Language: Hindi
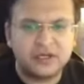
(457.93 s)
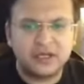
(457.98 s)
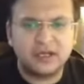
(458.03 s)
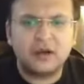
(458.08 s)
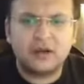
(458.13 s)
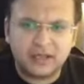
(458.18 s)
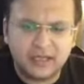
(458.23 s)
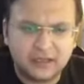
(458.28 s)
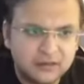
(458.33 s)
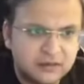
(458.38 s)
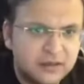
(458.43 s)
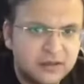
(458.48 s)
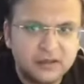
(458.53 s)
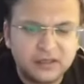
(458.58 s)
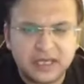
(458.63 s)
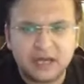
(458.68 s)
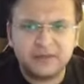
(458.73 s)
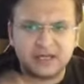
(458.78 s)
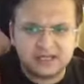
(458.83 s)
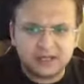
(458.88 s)
और अगेन
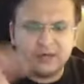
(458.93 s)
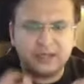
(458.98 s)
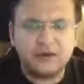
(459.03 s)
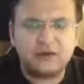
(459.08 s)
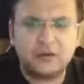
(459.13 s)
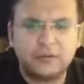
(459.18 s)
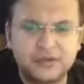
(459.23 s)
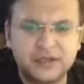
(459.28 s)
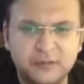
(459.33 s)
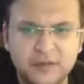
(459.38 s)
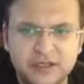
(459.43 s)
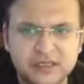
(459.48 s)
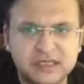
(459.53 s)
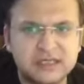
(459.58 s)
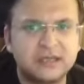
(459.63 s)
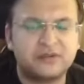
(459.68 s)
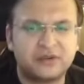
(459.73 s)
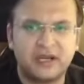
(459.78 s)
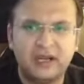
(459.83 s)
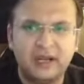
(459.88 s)
क्या आपने ऐसा भी किया होगा बहुत सारी इमेजेस के
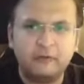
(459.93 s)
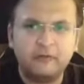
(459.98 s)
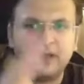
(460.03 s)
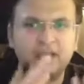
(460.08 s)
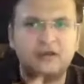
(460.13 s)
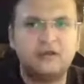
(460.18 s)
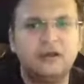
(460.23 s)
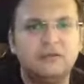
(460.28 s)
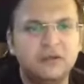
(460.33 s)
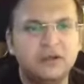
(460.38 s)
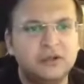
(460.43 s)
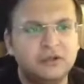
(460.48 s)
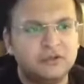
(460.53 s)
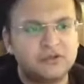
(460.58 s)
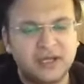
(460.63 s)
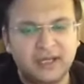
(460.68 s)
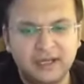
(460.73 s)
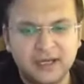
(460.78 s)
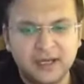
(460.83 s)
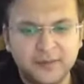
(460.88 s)
साथ स्केल डाउन भी किया होगा तो
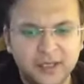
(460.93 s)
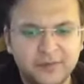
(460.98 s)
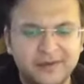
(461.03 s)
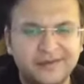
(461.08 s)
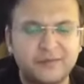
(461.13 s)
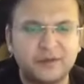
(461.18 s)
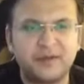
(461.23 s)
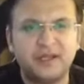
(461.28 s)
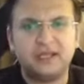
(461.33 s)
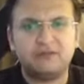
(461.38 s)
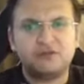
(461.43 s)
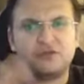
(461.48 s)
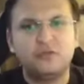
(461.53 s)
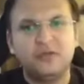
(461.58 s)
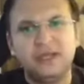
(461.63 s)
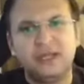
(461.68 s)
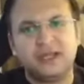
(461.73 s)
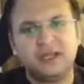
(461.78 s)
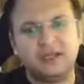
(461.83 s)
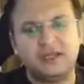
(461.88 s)
स्केलिंग का मतलब ऐसा मत मानिए कि वो जूम
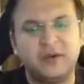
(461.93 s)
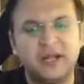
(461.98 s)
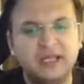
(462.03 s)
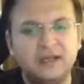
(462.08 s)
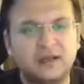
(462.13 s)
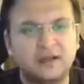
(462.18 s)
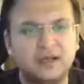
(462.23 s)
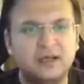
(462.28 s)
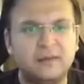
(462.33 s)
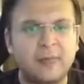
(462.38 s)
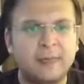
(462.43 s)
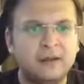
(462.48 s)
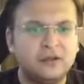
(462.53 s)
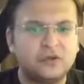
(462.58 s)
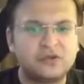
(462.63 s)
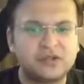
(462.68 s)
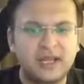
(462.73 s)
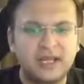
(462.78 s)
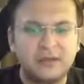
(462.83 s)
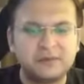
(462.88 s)
ही है या बड़ा ही करना है तो
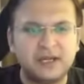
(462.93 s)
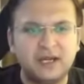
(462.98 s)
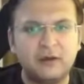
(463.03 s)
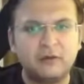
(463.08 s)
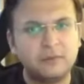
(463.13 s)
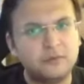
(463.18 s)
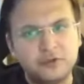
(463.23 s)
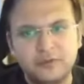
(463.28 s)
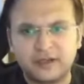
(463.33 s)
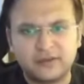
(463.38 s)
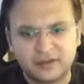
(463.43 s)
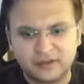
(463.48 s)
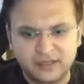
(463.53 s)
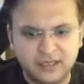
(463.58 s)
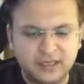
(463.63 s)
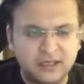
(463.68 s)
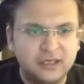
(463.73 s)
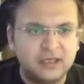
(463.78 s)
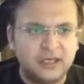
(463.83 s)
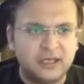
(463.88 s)
स्केल अप स्केल डाउन कुछ भी कर सकते
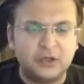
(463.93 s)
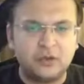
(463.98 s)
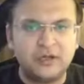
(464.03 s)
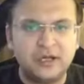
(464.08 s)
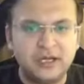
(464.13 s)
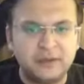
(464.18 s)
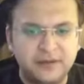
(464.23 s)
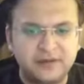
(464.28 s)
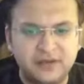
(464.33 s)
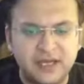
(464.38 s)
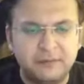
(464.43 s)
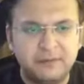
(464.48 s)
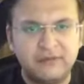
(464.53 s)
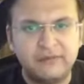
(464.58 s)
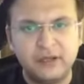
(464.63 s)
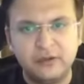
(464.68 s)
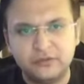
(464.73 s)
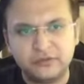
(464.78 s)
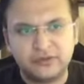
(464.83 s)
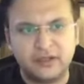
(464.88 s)
हैं इट टोटली डिपेंड्स कि आप क्या
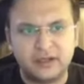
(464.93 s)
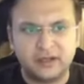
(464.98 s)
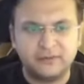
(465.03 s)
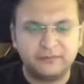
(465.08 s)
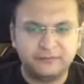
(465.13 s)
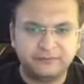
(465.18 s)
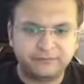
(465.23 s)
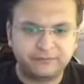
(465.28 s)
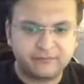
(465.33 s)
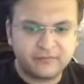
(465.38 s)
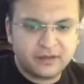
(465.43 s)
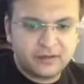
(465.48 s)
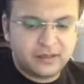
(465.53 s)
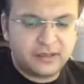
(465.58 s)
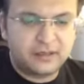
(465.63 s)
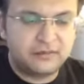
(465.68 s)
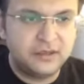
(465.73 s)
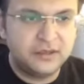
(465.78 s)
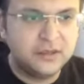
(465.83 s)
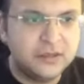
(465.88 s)
वैल्यू यूज कर रहे हैं है ना
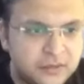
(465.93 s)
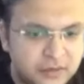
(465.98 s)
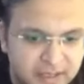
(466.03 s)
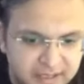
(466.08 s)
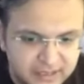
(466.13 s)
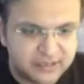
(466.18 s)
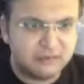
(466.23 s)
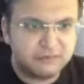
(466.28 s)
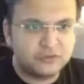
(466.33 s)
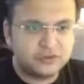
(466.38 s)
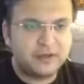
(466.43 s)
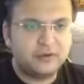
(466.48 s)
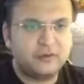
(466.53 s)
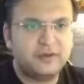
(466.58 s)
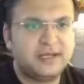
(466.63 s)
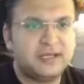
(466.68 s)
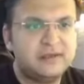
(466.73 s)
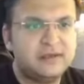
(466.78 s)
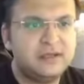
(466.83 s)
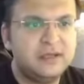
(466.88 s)
अगेन आप सोच पा रहे हैं मेरे
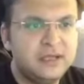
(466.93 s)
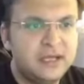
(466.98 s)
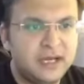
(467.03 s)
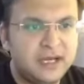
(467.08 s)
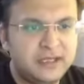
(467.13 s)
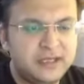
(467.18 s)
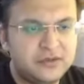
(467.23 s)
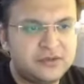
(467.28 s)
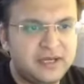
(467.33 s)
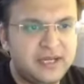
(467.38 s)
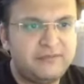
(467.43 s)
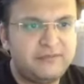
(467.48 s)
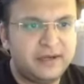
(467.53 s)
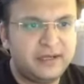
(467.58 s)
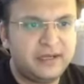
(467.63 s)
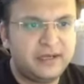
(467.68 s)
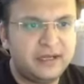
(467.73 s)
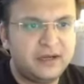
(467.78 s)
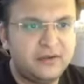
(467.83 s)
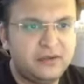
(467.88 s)
ख्याल से अगर ये जो स्केल फैक्टर
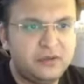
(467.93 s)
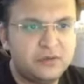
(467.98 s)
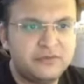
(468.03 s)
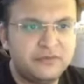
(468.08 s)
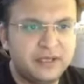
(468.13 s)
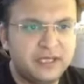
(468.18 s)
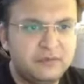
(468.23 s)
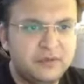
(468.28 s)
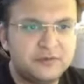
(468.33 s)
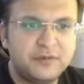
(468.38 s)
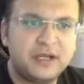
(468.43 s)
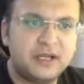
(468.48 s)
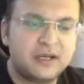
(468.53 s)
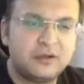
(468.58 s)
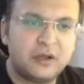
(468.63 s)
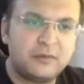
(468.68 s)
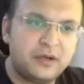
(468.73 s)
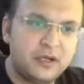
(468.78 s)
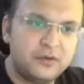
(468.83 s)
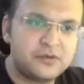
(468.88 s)
है अगर जीरो से वन के बीच में कर रहे हैं तो
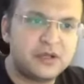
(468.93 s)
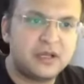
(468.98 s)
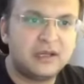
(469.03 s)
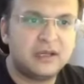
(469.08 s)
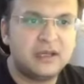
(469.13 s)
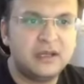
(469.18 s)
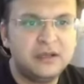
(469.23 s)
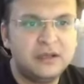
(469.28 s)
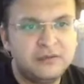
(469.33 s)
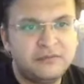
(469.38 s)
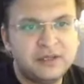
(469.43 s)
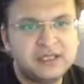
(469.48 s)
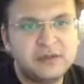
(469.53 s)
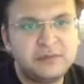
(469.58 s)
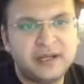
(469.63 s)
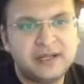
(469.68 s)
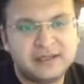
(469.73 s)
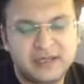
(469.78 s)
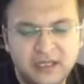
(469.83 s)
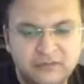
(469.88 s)
आप रिड्यूस कर रहे हैं वन से
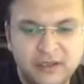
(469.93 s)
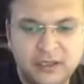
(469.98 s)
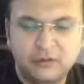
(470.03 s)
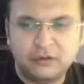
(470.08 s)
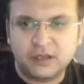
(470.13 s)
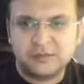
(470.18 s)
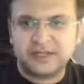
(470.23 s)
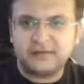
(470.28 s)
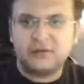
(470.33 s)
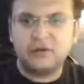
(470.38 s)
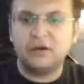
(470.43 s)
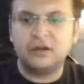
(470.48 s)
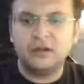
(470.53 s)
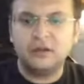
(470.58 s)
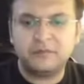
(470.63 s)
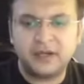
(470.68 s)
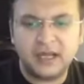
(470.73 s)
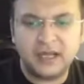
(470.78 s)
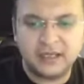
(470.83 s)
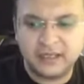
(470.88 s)
बड़ा स्केलिंग वैल्यू तो आप साइज को
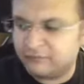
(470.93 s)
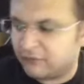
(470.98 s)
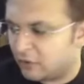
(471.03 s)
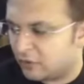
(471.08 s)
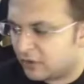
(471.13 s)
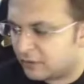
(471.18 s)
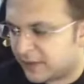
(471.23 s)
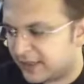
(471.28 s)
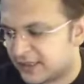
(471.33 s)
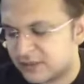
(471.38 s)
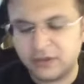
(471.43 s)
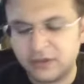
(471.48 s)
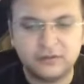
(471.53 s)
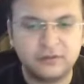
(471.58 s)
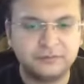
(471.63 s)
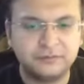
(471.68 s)
बढ़ा रहे हैं फॉलो कर पा रहे इस पॉइंट को